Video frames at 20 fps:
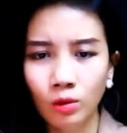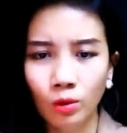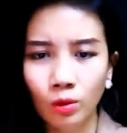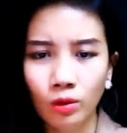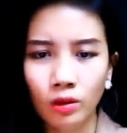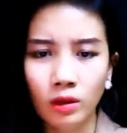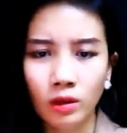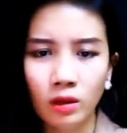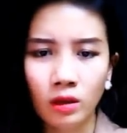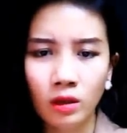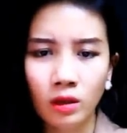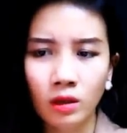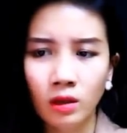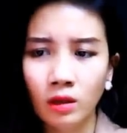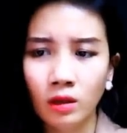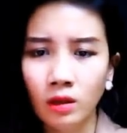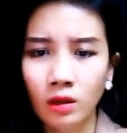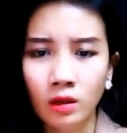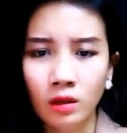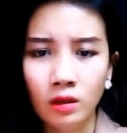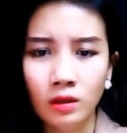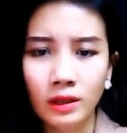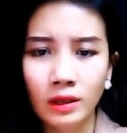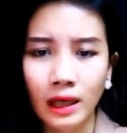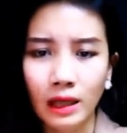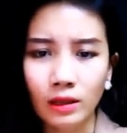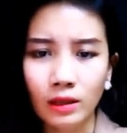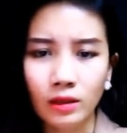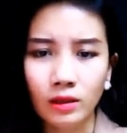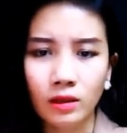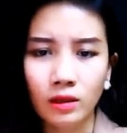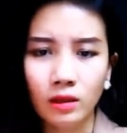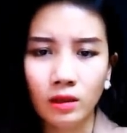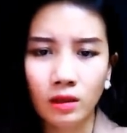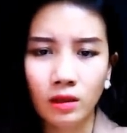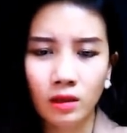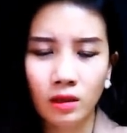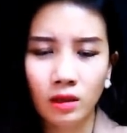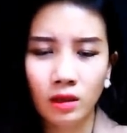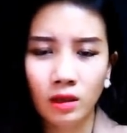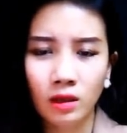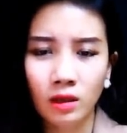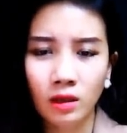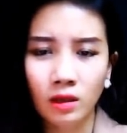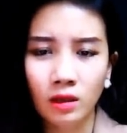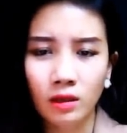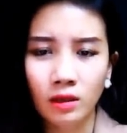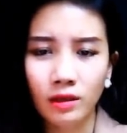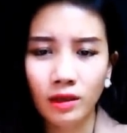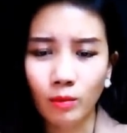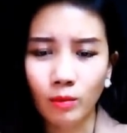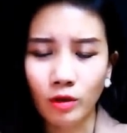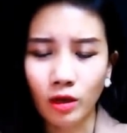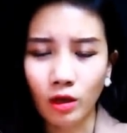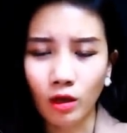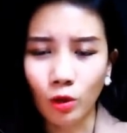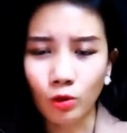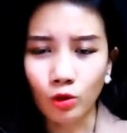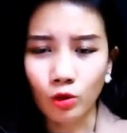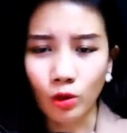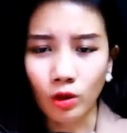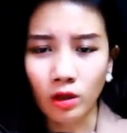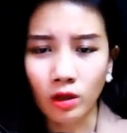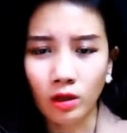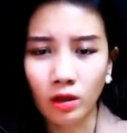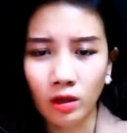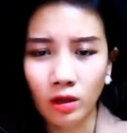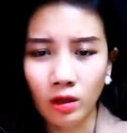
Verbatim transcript: Ôi, Khả Hân, tìm được cậu rồi.